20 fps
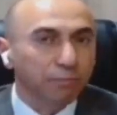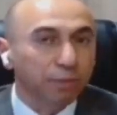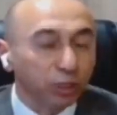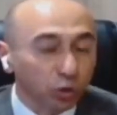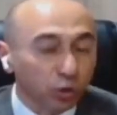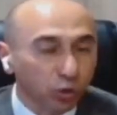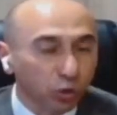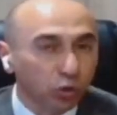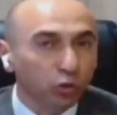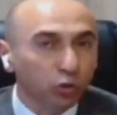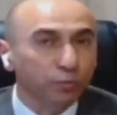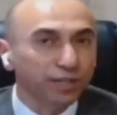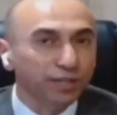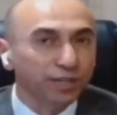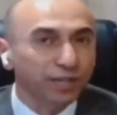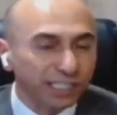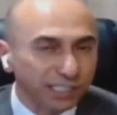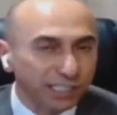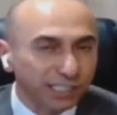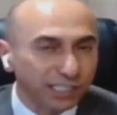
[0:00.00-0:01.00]
مدعوم
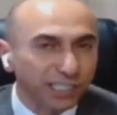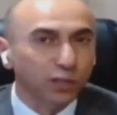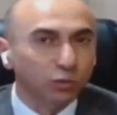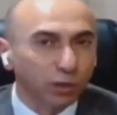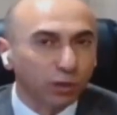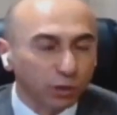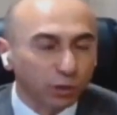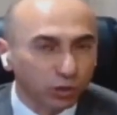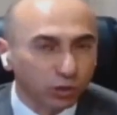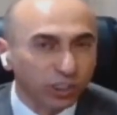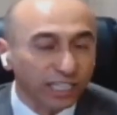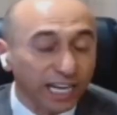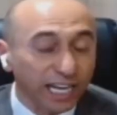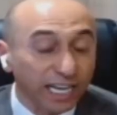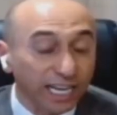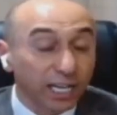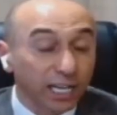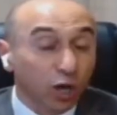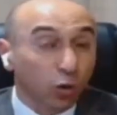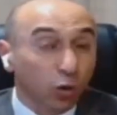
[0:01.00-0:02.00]
من الصين
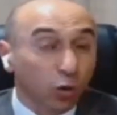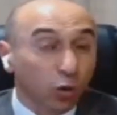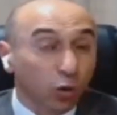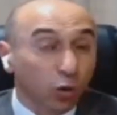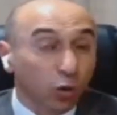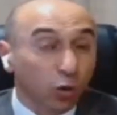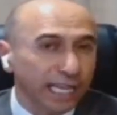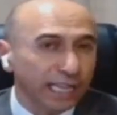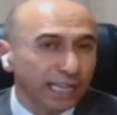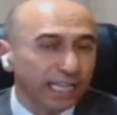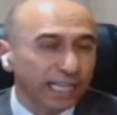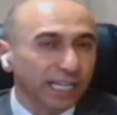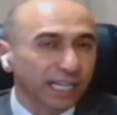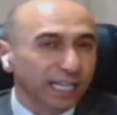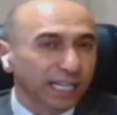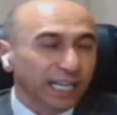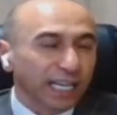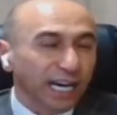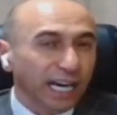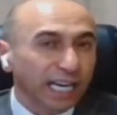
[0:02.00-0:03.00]
وروسيا،
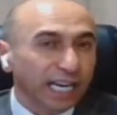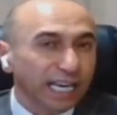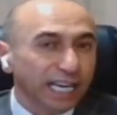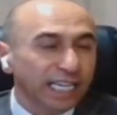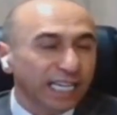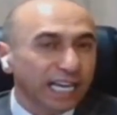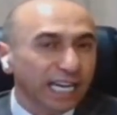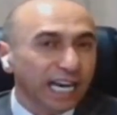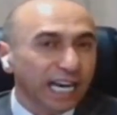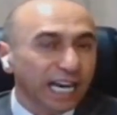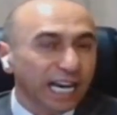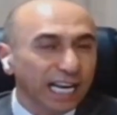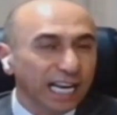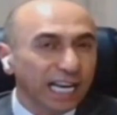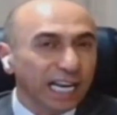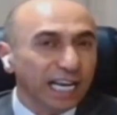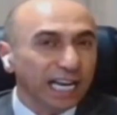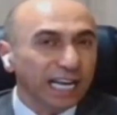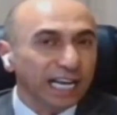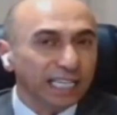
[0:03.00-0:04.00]
ولهذا علينا
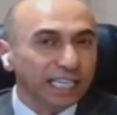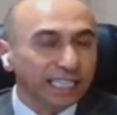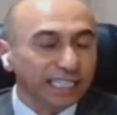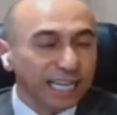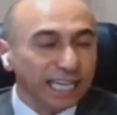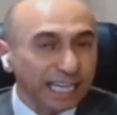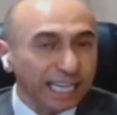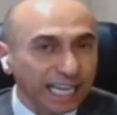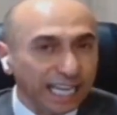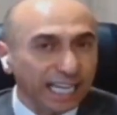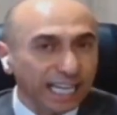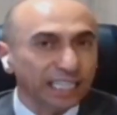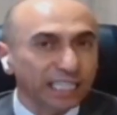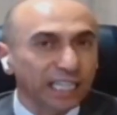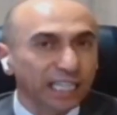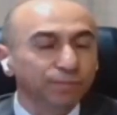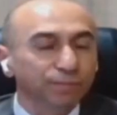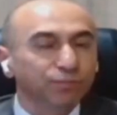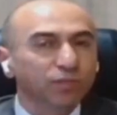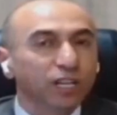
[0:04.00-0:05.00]
الا
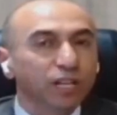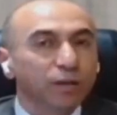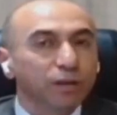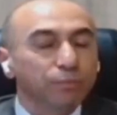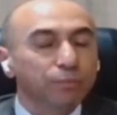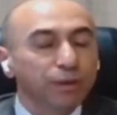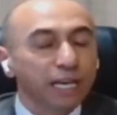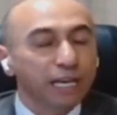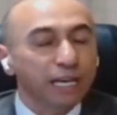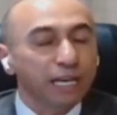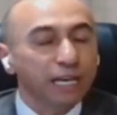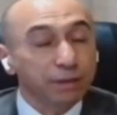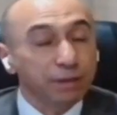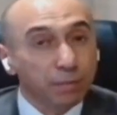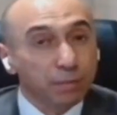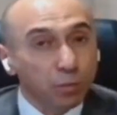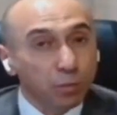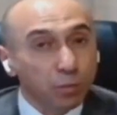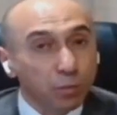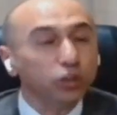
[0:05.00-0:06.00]
ننخدع
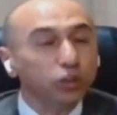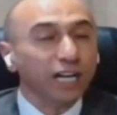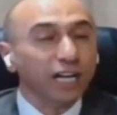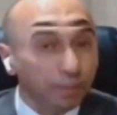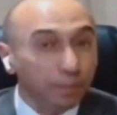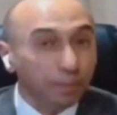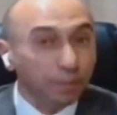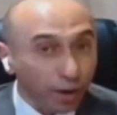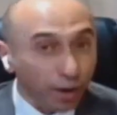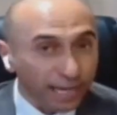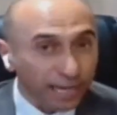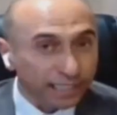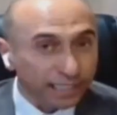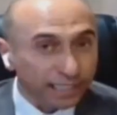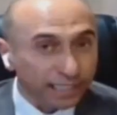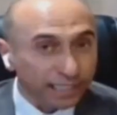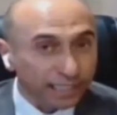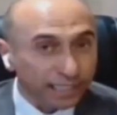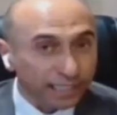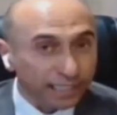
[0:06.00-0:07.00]
بمقترح
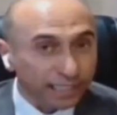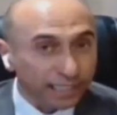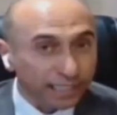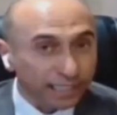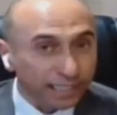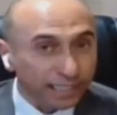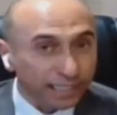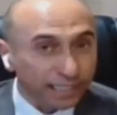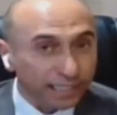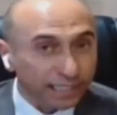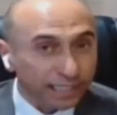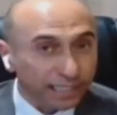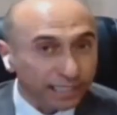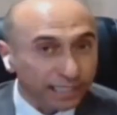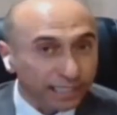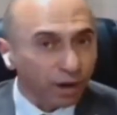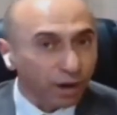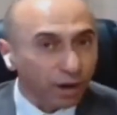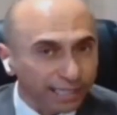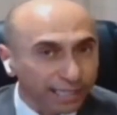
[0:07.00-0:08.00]
بايدن وان
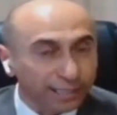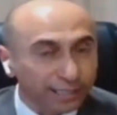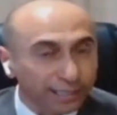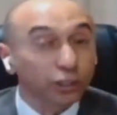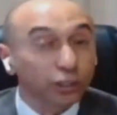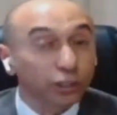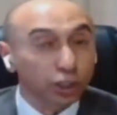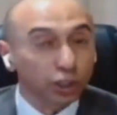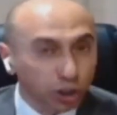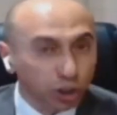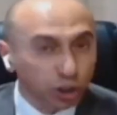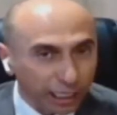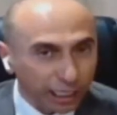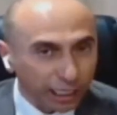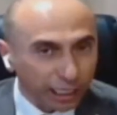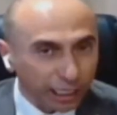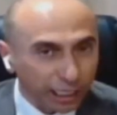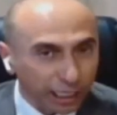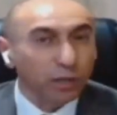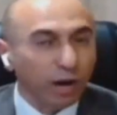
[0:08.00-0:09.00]
كان بايدن
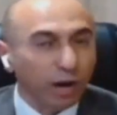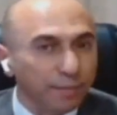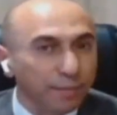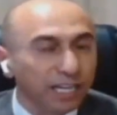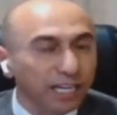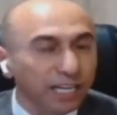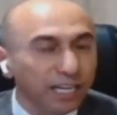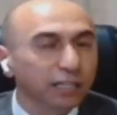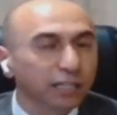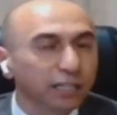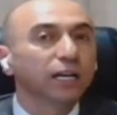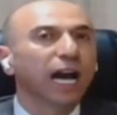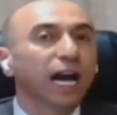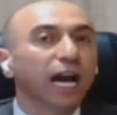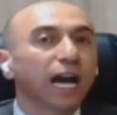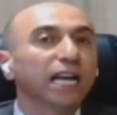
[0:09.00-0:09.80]
جدي وعملي